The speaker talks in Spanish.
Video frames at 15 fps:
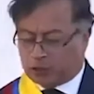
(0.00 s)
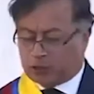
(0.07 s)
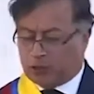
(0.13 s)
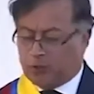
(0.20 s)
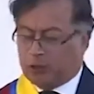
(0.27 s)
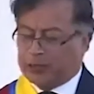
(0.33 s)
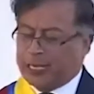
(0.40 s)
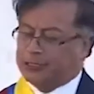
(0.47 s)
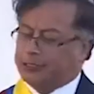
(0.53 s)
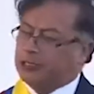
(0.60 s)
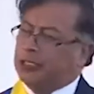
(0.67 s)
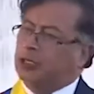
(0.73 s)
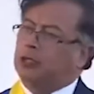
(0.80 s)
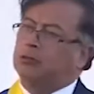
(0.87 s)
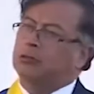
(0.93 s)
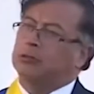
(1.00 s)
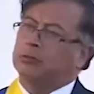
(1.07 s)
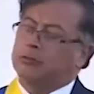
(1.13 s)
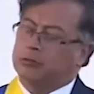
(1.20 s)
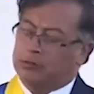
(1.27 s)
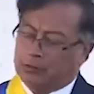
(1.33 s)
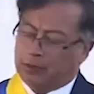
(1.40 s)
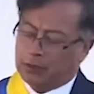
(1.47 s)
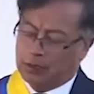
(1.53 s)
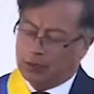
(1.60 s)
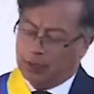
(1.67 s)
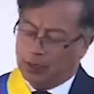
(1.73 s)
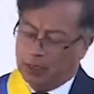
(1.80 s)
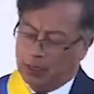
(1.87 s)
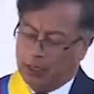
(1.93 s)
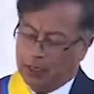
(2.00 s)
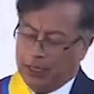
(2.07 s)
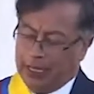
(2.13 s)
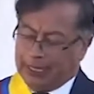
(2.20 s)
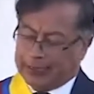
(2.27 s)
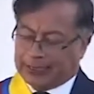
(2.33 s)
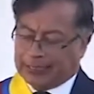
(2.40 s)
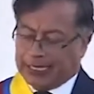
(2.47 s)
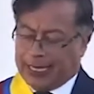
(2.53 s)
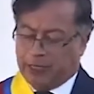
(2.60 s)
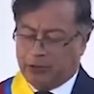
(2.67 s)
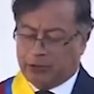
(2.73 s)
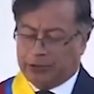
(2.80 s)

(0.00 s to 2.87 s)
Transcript: como nación exigen